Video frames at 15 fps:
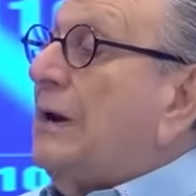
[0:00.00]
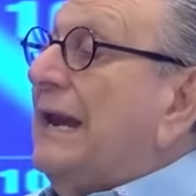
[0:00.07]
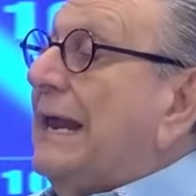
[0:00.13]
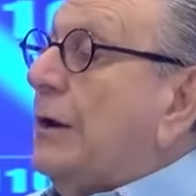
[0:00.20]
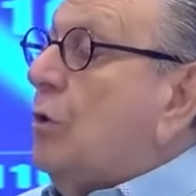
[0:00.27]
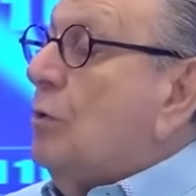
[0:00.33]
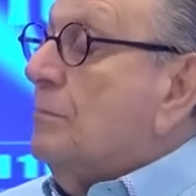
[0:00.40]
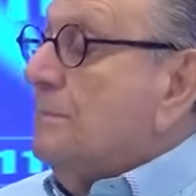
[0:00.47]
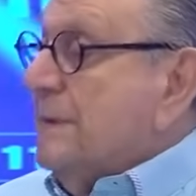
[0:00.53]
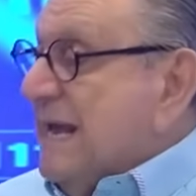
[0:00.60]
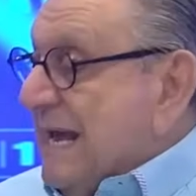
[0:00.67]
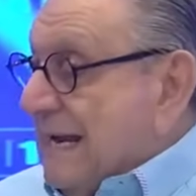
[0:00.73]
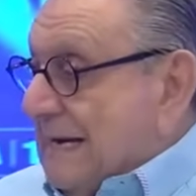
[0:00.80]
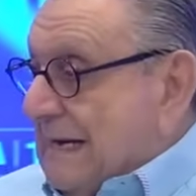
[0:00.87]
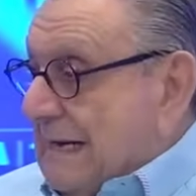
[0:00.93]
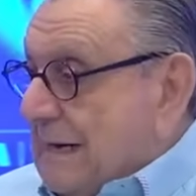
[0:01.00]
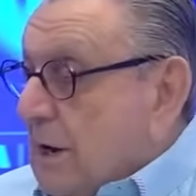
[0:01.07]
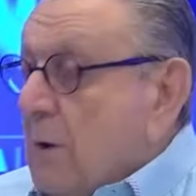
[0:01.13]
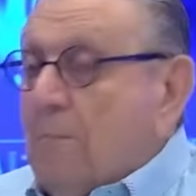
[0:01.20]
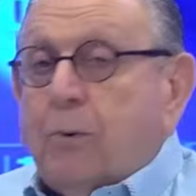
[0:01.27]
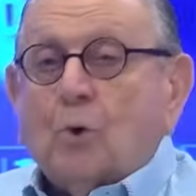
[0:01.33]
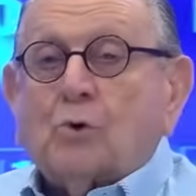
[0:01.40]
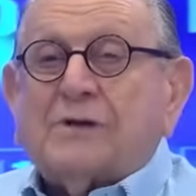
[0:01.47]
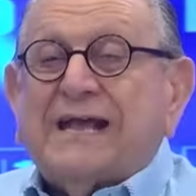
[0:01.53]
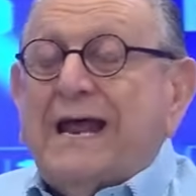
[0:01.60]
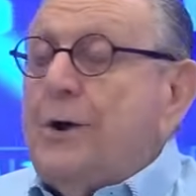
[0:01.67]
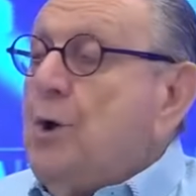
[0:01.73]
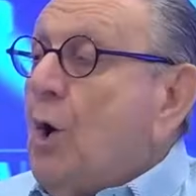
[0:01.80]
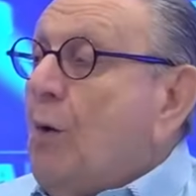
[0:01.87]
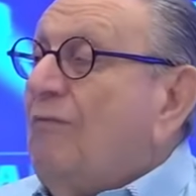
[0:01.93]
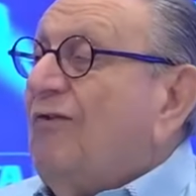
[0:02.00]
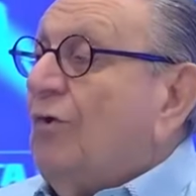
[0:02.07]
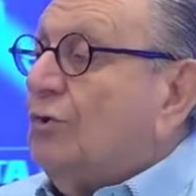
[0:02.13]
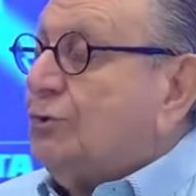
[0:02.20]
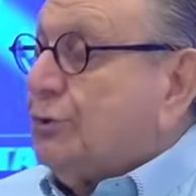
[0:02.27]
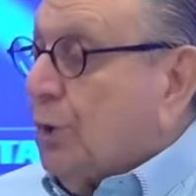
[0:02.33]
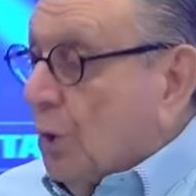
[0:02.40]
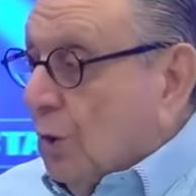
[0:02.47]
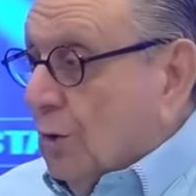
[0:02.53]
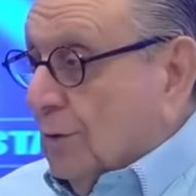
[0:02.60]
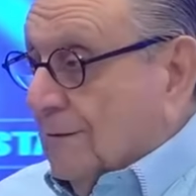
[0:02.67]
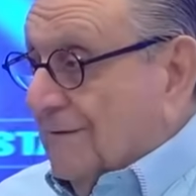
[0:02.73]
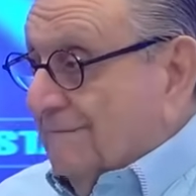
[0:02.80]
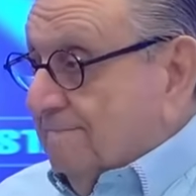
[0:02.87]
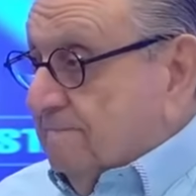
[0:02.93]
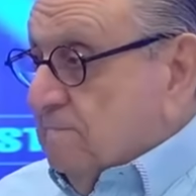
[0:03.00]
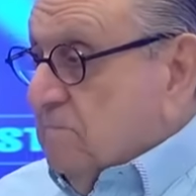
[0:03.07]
que le conviene. ¿Por qué no votó?